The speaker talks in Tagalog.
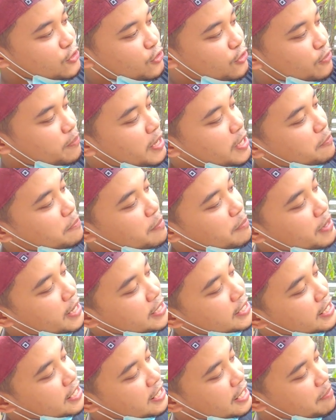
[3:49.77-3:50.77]
So, meron pa
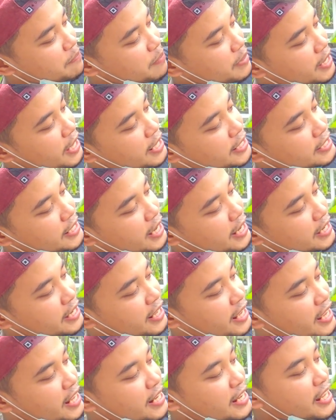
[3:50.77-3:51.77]
mga certificate yan.
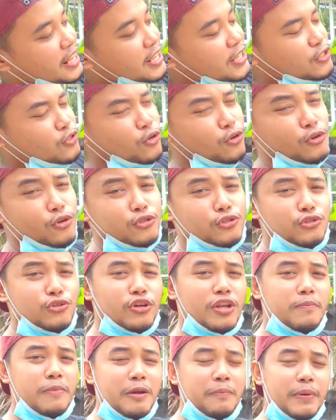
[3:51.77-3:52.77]
Ayan. So, kung gusto
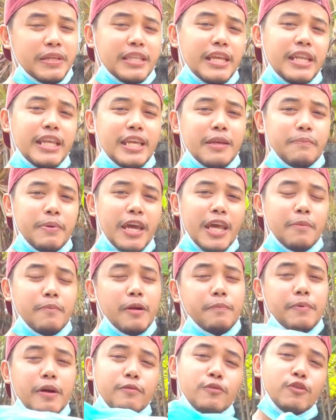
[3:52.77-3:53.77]
nyo rin magpa-deliver,
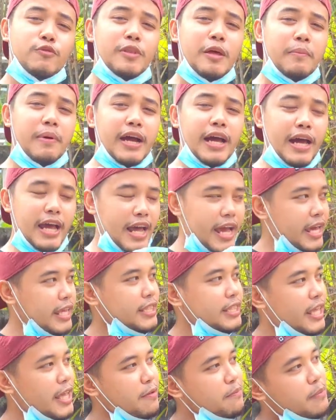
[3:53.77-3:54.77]
magpa-move ng mga
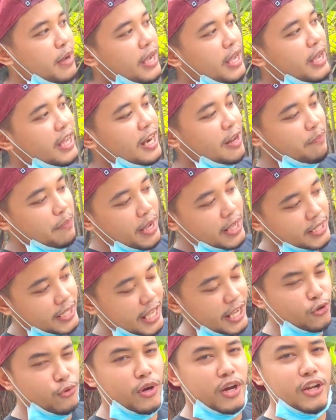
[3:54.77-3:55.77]
item, mga
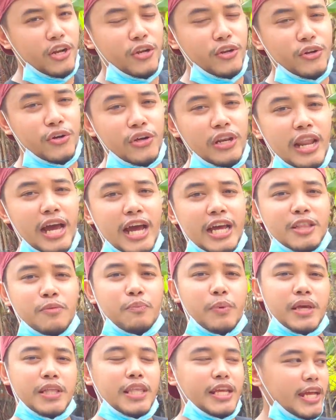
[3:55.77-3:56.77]
kalapate, kung ano-ano, lahat
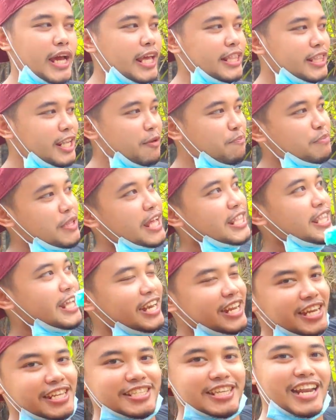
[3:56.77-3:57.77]
pwede. Kahit trip,
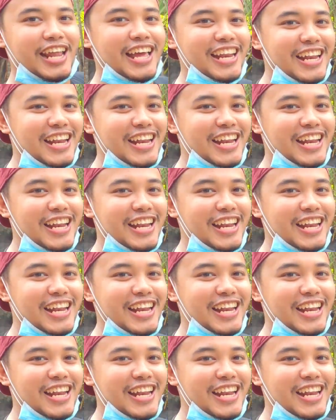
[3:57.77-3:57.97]
dadali ni Sir